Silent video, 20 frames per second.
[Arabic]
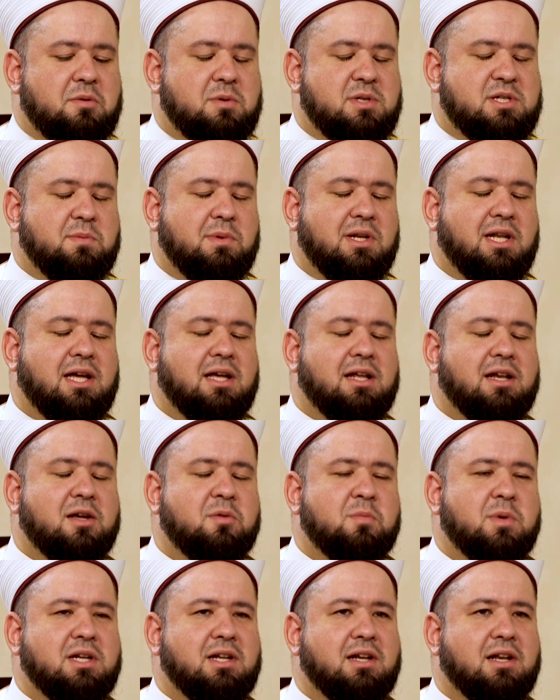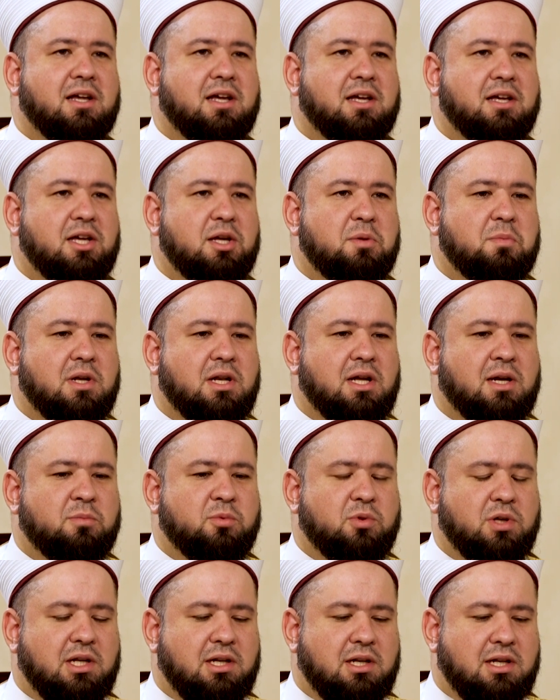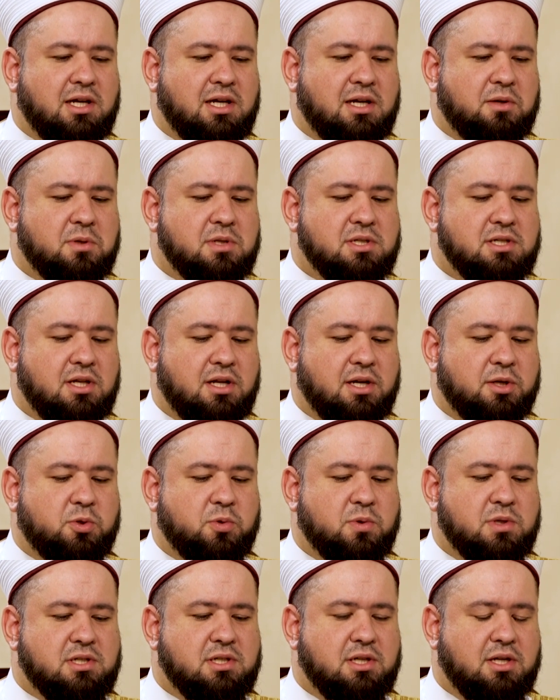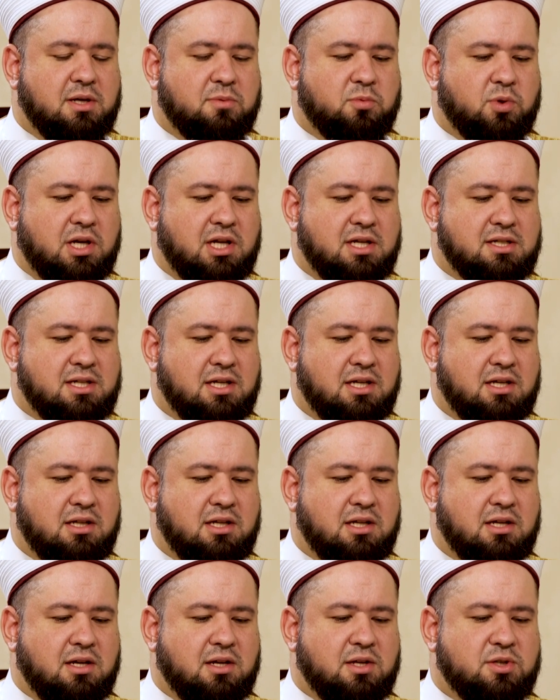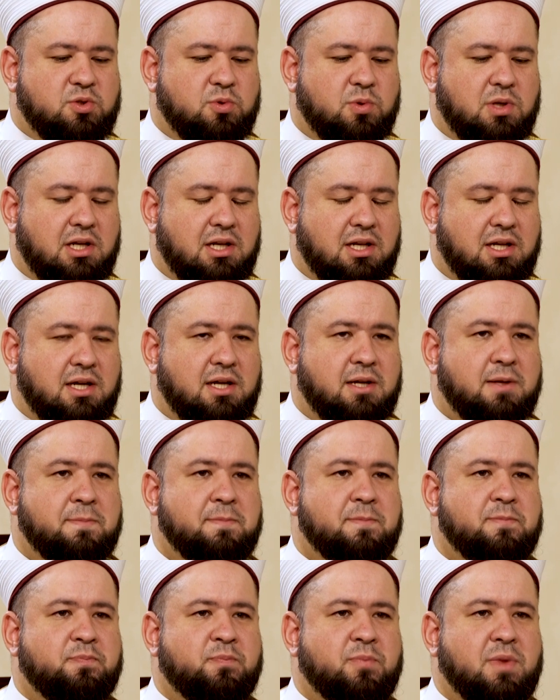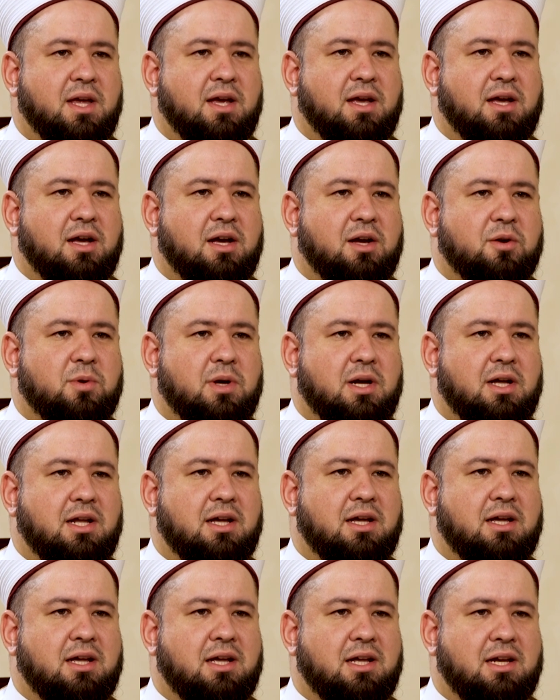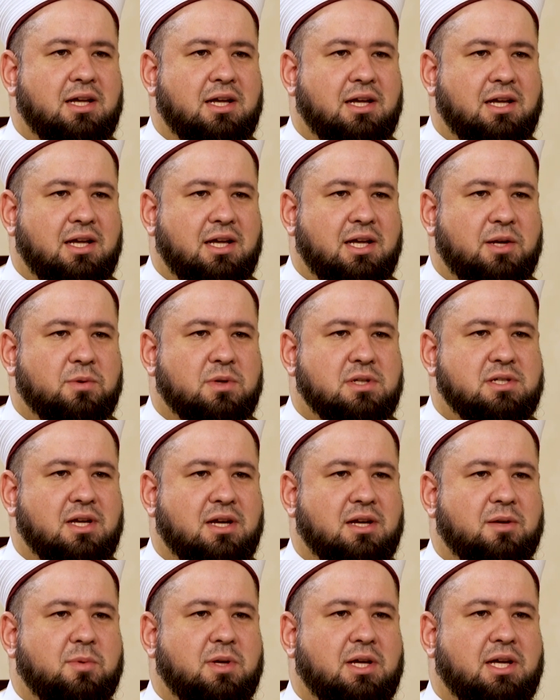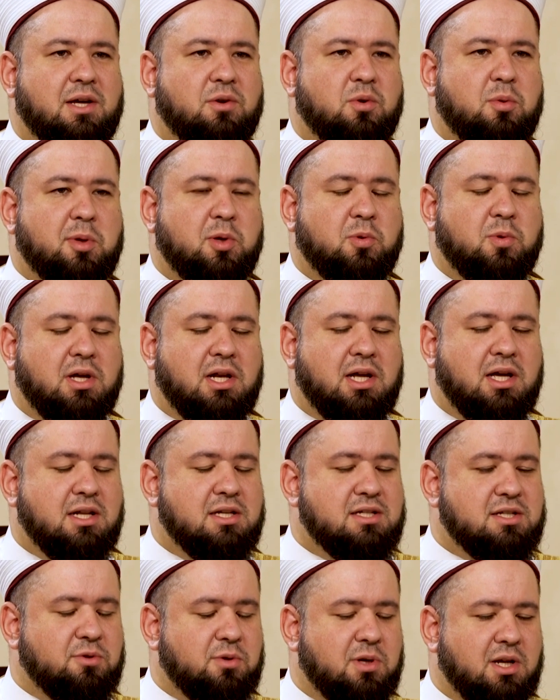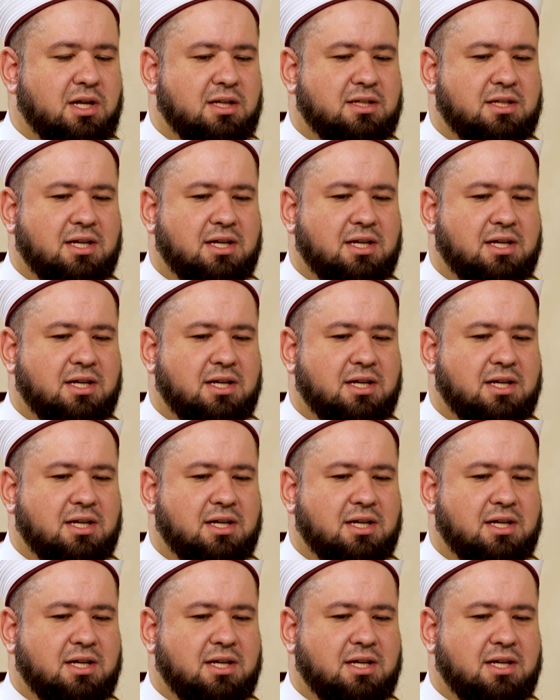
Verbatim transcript: بسم الله الرحمن الرحيم الحمد لله والصلاة والسلام على سيدنا رسول الله وعلى آله وصحبه ومن والاه نسأل الله